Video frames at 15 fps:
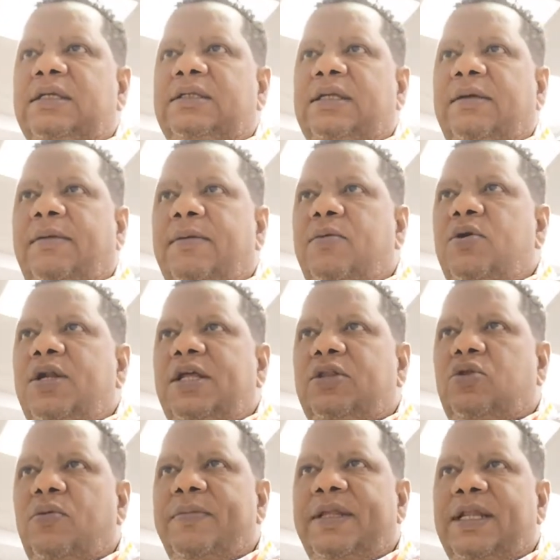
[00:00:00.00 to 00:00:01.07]
Se ve
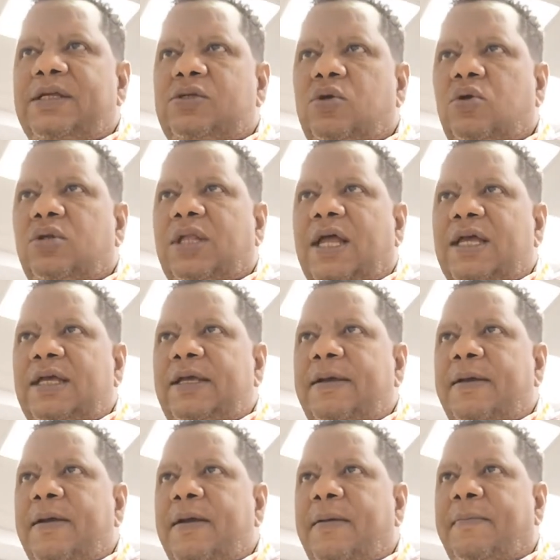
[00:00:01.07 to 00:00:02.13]
bonito Minnesota
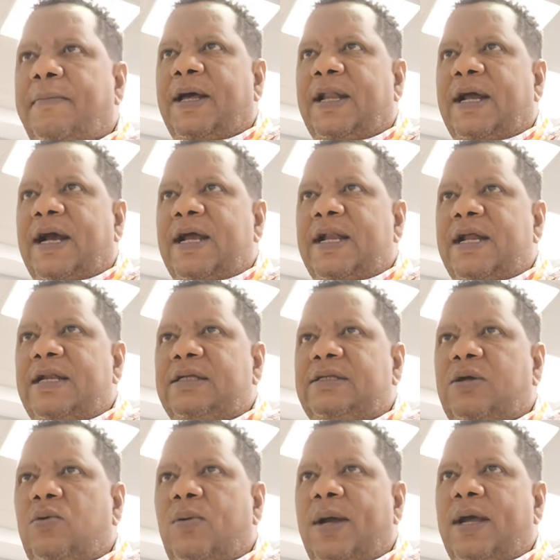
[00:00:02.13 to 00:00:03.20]
ahí para ganar
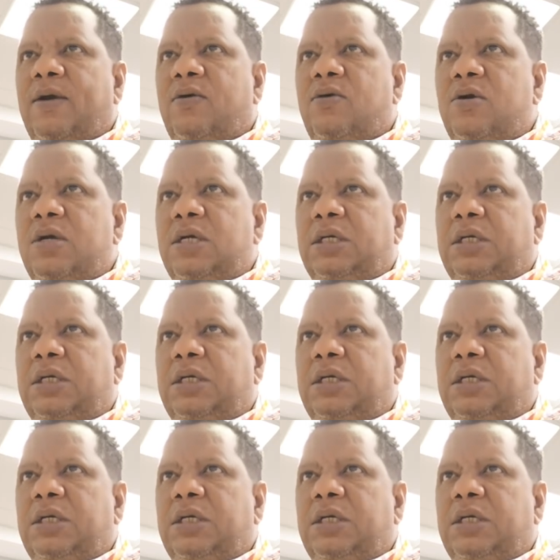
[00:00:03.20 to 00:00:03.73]
ese juego.